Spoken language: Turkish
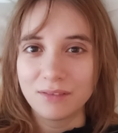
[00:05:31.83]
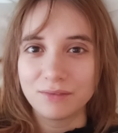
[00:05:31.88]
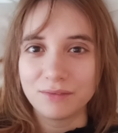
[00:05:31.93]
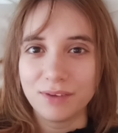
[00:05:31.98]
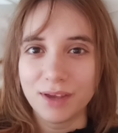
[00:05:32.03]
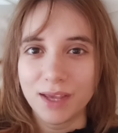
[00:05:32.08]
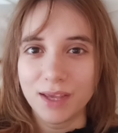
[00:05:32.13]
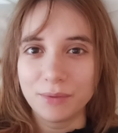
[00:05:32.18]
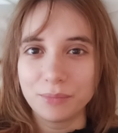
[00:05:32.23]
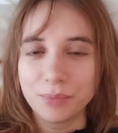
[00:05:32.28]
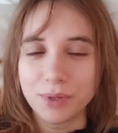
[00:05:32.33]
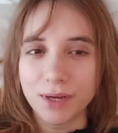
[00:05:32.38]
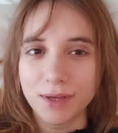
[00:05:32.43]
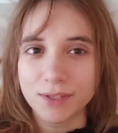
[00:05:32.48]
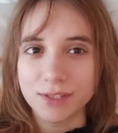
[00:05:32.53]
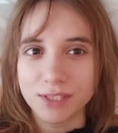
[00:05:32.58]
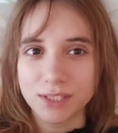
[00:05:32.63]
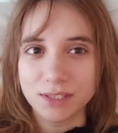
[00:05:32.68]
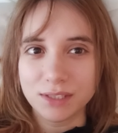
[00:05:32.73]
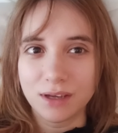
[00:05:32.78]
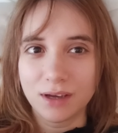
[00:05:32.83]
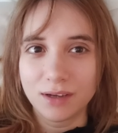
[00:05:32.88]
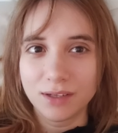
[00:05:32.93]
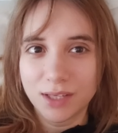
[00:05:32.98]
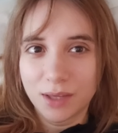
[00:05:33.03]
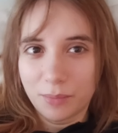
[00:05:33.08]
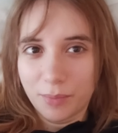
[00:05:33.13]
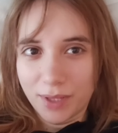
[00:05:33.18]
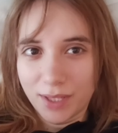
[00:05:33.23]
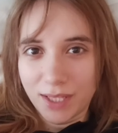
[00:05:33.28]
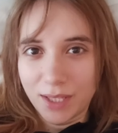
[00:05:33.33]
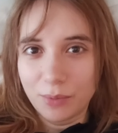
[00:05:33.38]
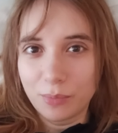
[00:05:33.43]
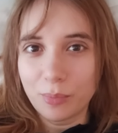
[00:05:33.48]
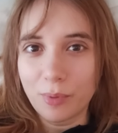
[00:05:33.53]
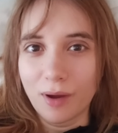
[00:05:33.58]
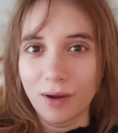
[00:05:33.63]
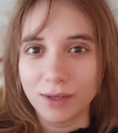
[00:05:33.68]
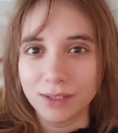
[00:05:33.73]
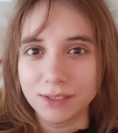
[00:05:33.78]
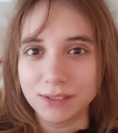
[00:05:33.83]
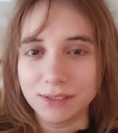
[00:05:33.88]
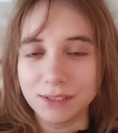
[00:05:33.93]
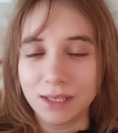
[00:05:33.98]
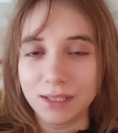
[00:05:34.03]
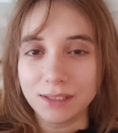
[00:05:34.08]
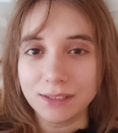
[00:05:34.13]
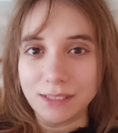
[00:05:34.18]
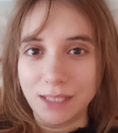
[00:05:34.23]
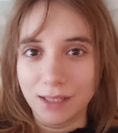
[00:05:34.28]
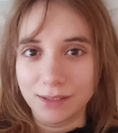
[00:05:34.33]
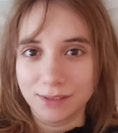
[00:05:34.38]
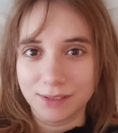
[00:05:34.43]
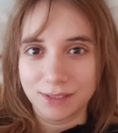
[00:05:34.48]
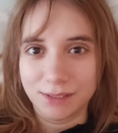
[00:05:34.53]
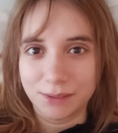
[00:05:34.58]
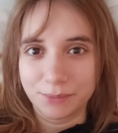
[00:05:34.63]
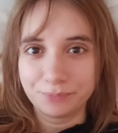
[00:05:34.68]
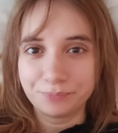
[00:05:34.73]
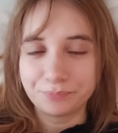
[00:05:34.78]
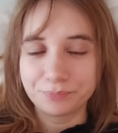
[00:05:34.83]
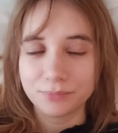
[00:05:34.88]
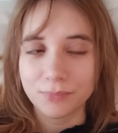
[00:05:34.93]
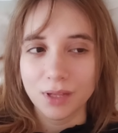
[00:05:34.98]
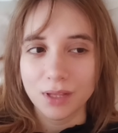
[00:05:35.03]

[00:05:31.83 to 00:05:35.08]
Ve birazcık daha yemek yiyip ardından yattım.